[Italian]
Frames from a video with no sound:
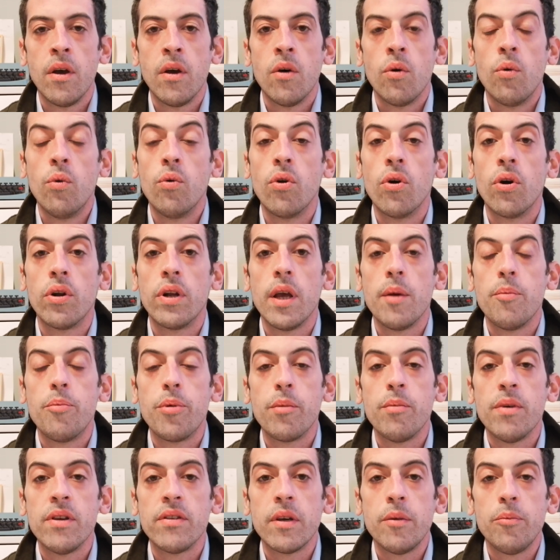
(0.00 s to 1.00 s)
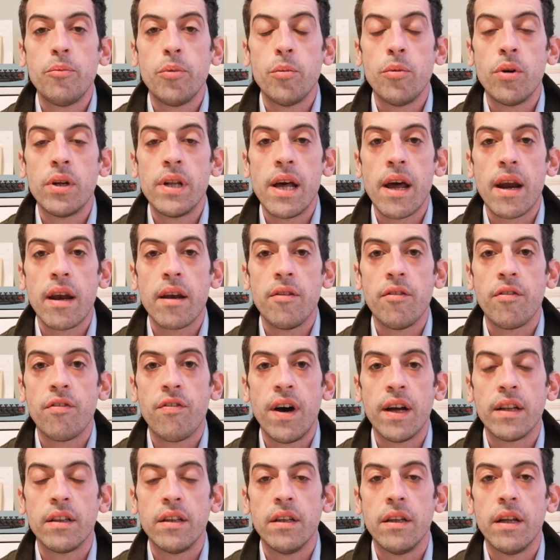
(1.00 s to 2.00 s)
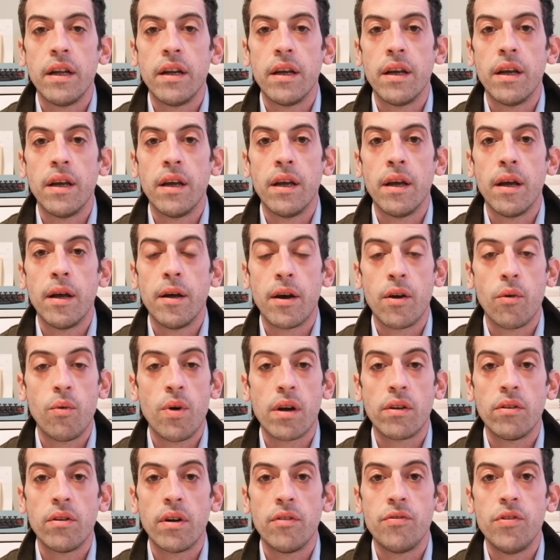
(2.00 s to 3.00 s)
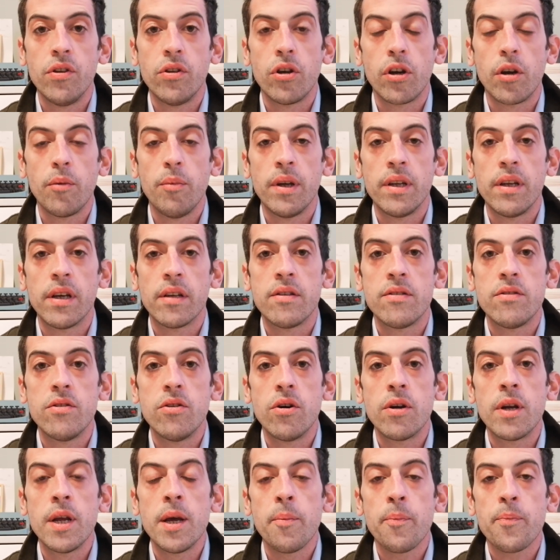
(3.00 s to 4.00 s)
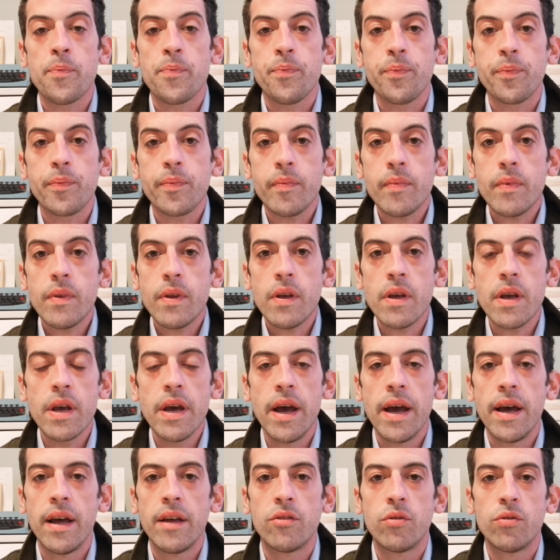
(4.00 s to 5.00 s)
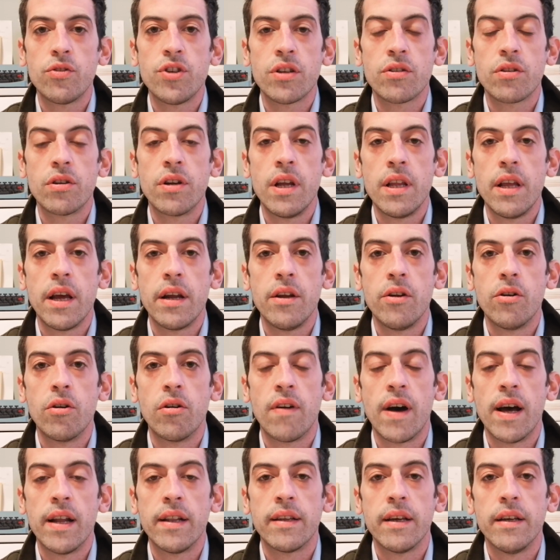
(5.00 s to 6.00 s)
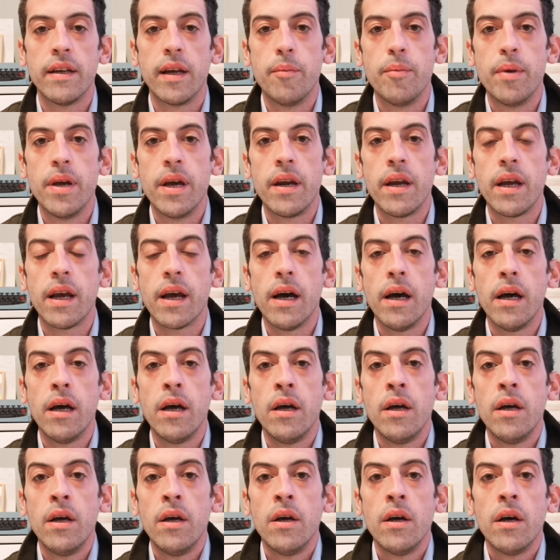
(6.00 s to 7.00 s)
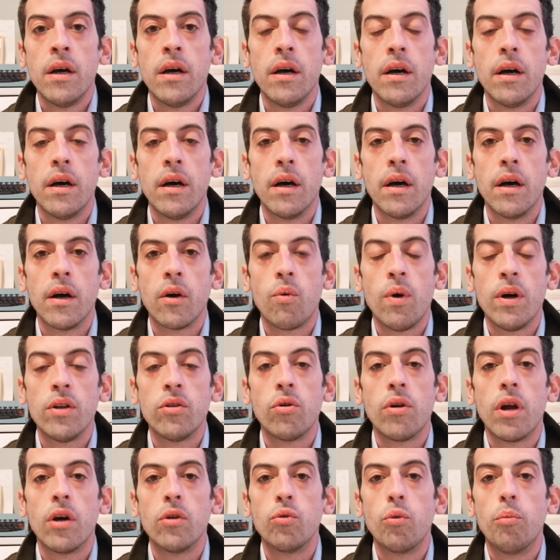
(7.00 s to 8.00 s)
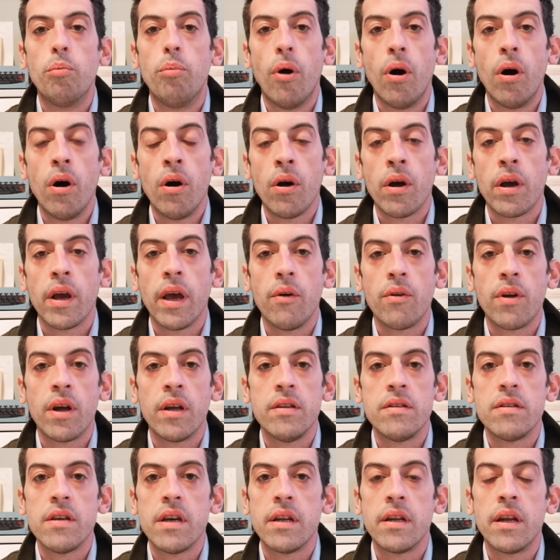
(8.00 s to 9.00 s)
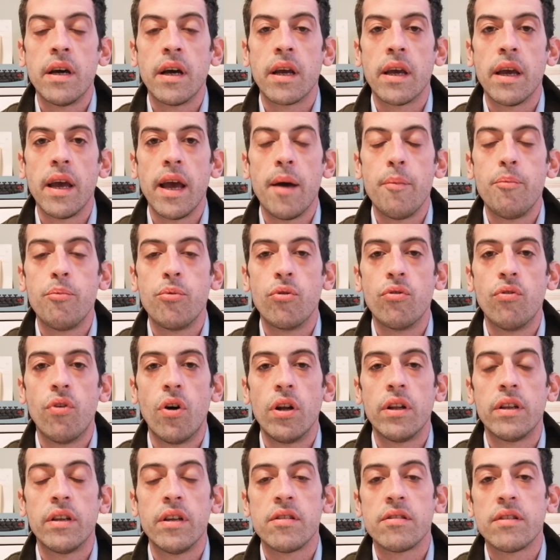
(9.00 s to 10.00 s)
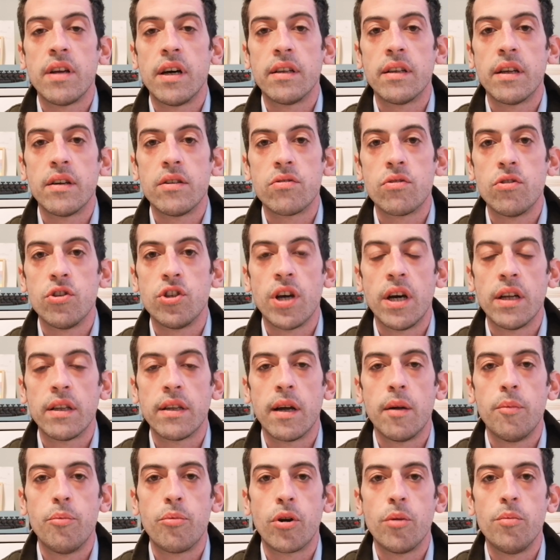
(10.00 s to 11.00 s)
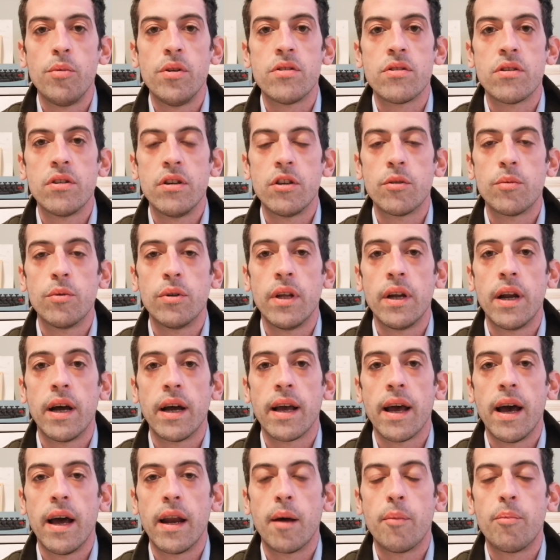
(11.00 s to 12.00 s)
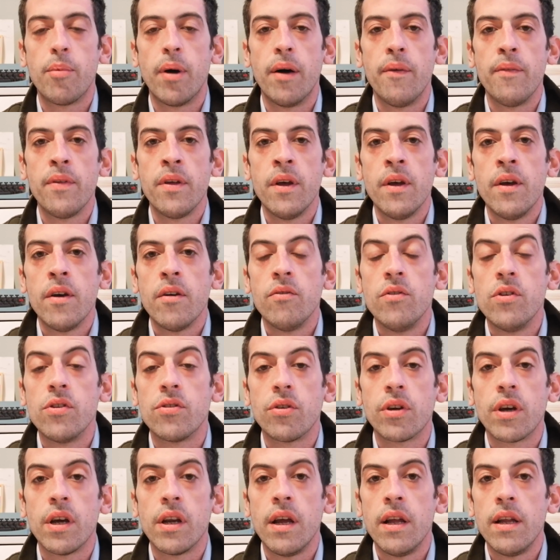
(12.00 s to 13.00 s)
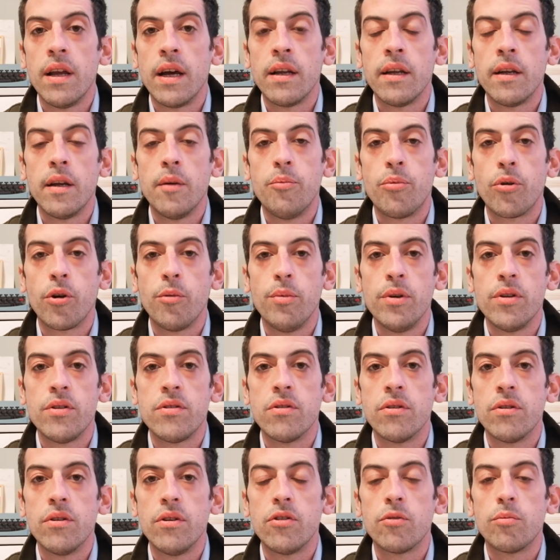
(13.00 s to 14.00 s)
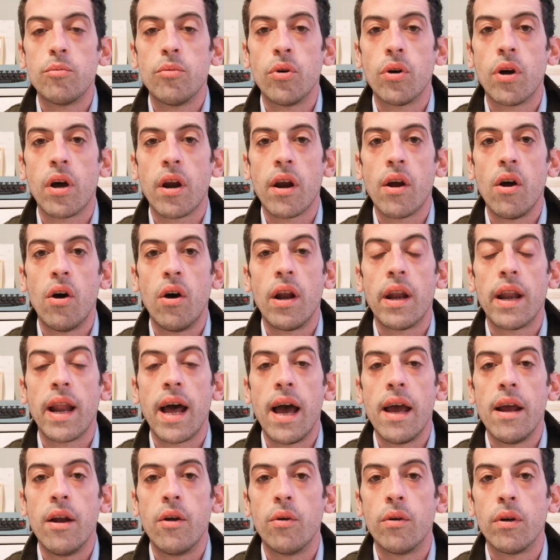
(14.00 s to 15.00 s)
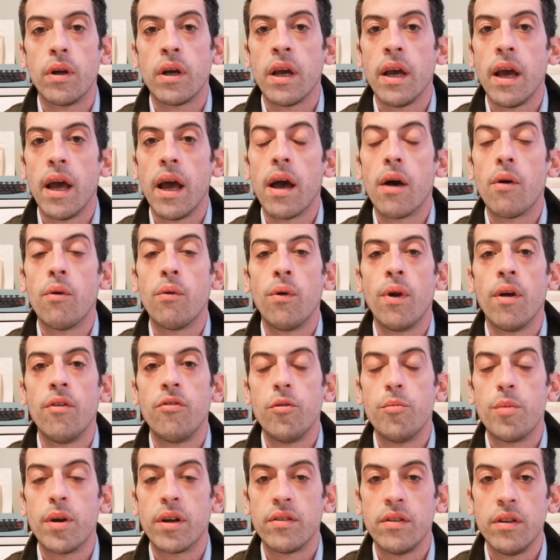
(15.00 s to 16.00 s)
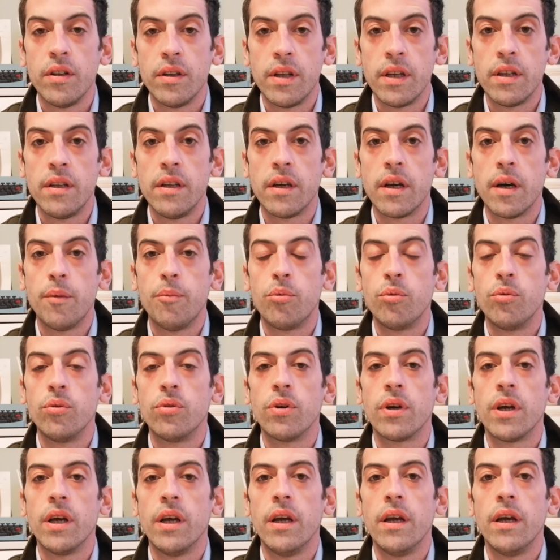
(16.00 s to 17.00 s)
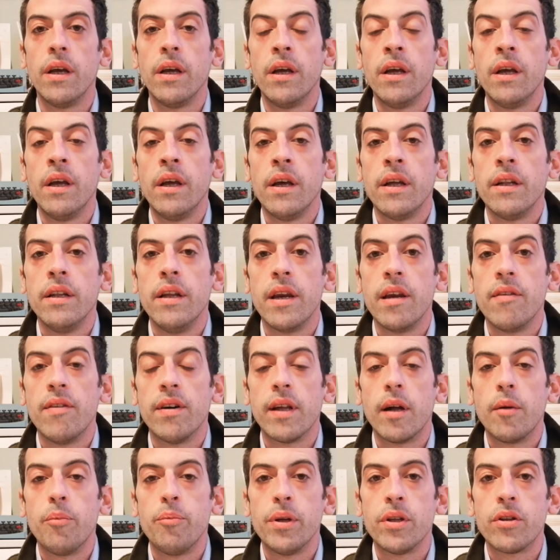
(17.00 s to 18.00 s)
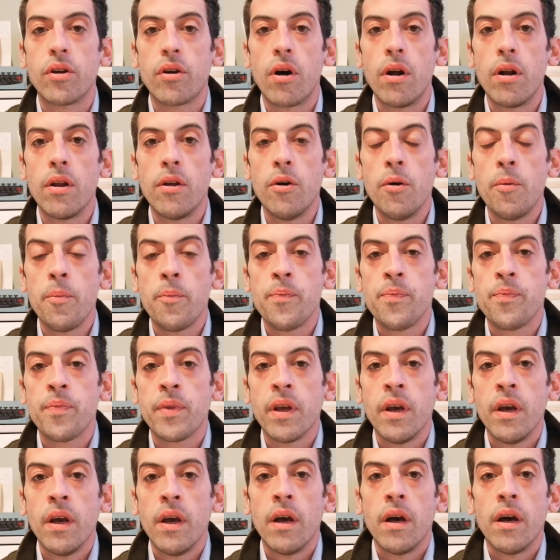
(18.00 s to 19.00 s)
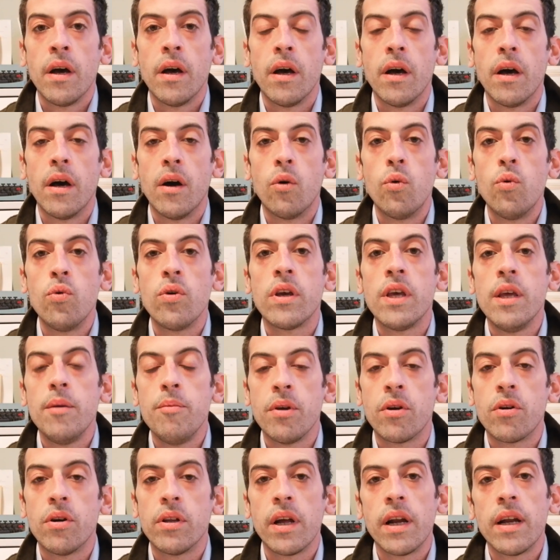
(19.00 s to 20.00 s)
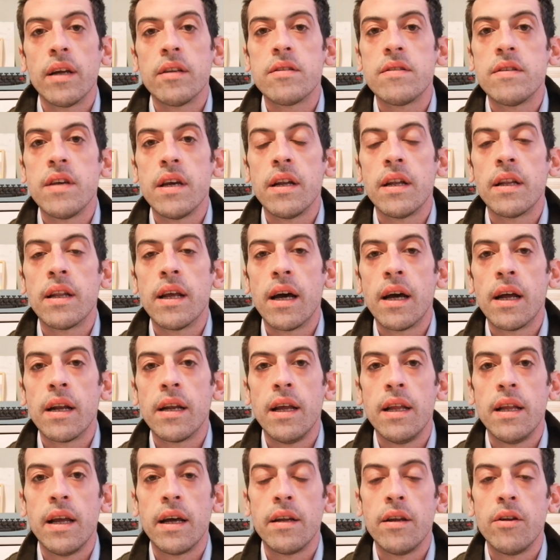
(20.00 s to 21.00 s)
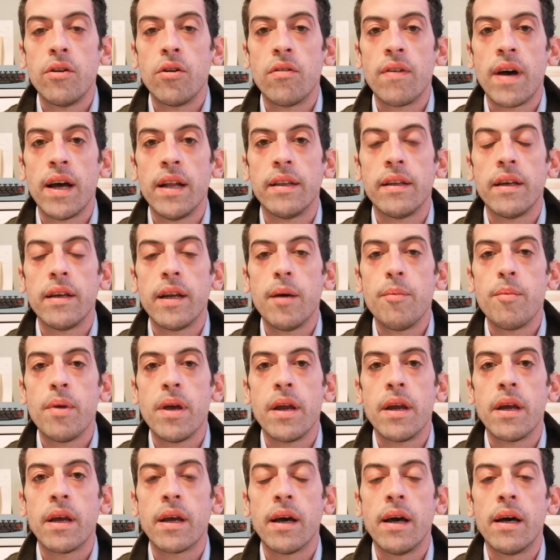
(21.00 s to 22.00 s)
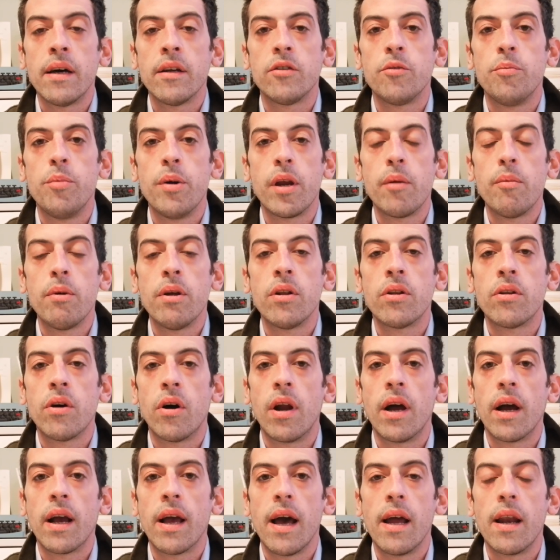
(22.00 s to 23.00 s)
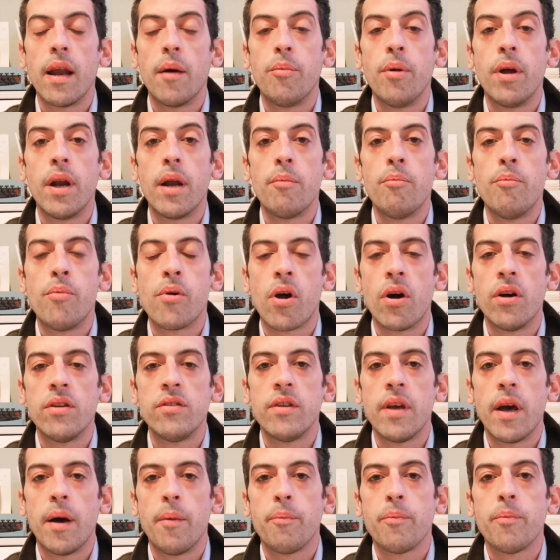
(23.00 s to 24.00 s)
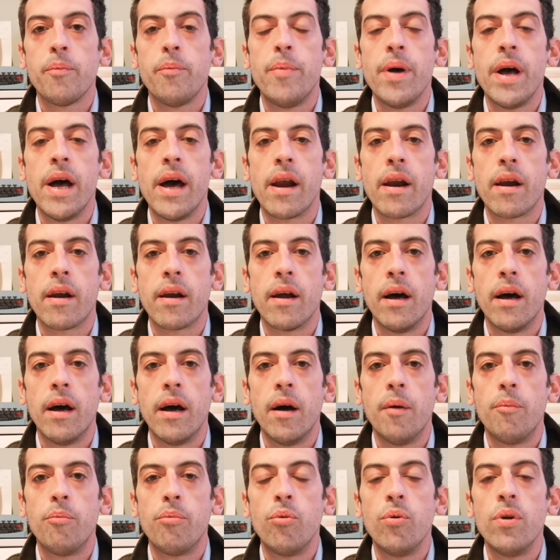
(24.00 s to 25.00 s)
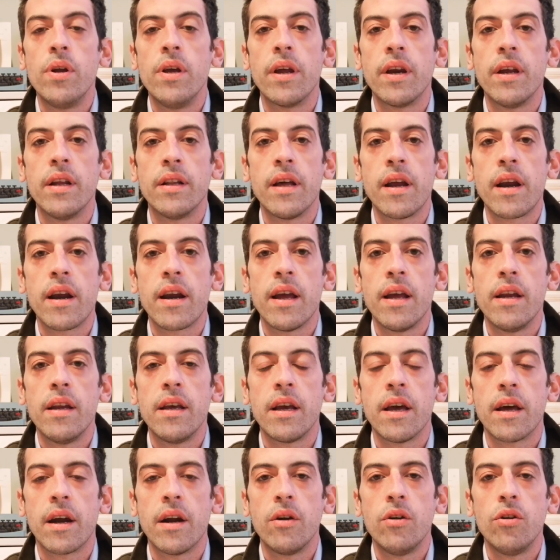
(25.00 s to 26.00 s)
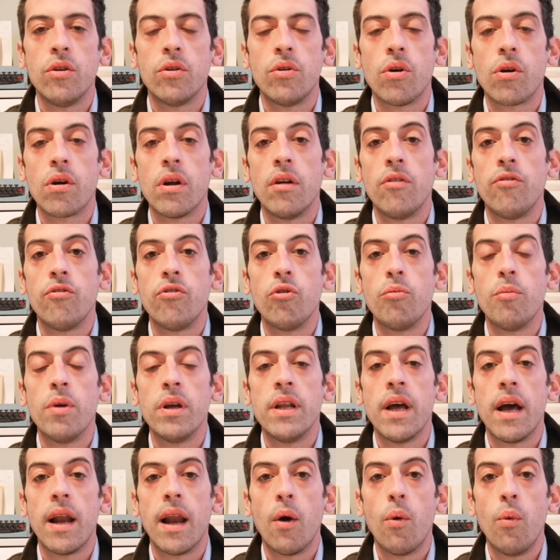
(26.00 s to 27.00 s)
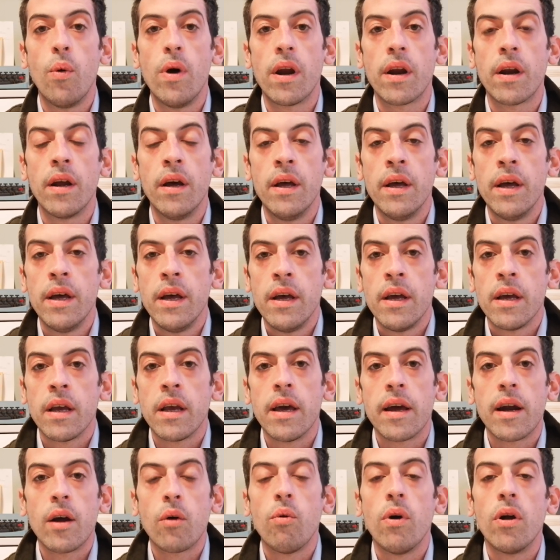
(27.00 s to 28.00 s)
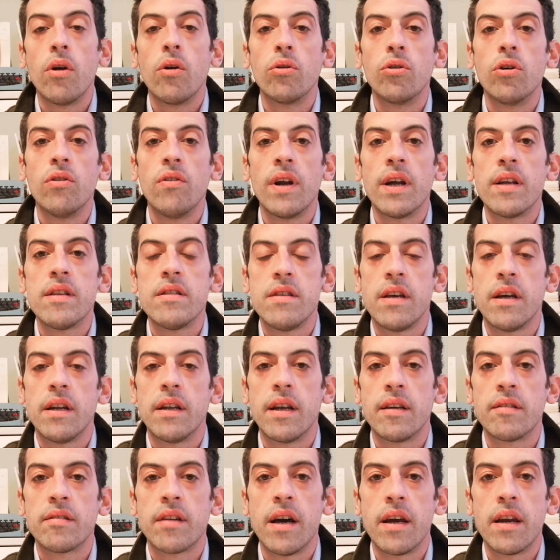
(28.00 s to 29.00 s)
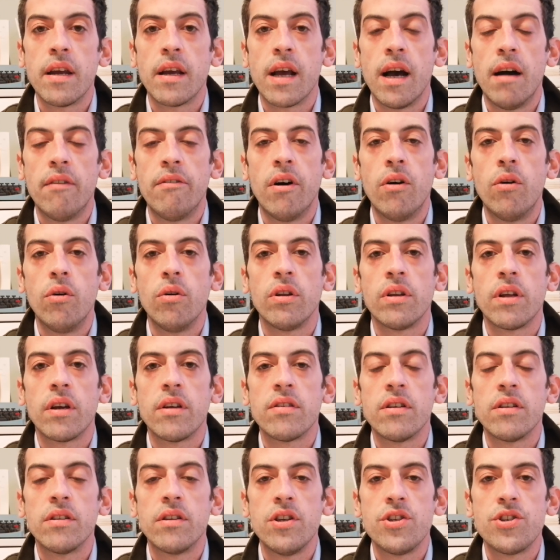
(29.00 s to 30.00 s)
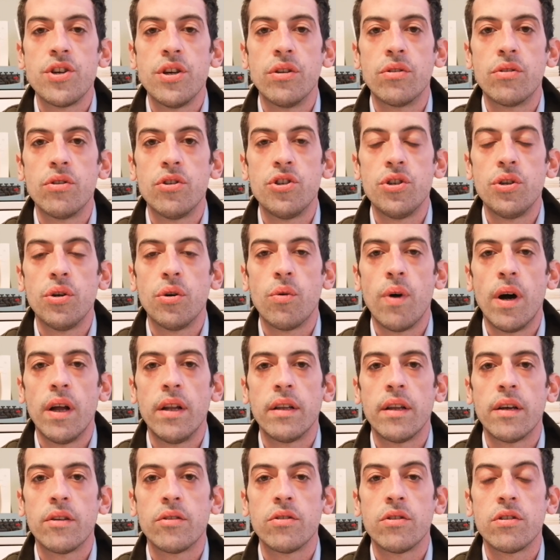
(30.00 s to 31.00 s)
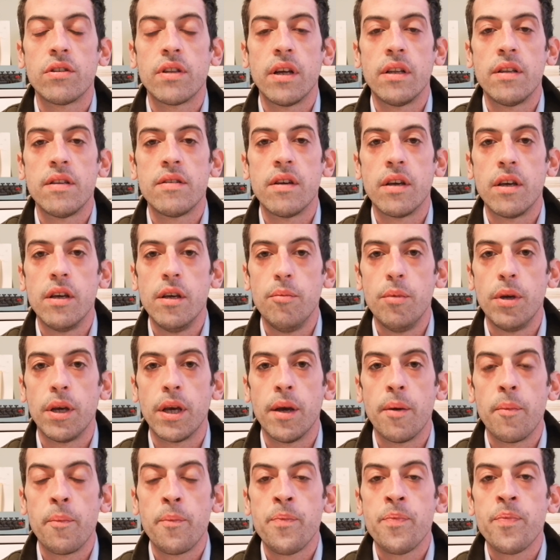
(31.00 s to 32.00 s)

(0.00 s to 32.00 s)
Uno dei primi esempi moderni infatti delle, riguardo alla fitoremediazione eh, è successo negli anni 90 in America eh, quando la Dupont, che è un'azienda che è più volte stata associata al proibizionismo della canapa, visto che negli anni del proibizionismo creò il nylon, che è una fibra sintetica appunto che deriva dal petrolio, eh, un chimico dell'azienda negli anni 90 in America sperimentò la canapa e l'ambrosia per eh, pulire i terreni che erano intorno al fiume Delaware, che era quello dove l'azienda scaricava oltre 750 sostanze chimiche.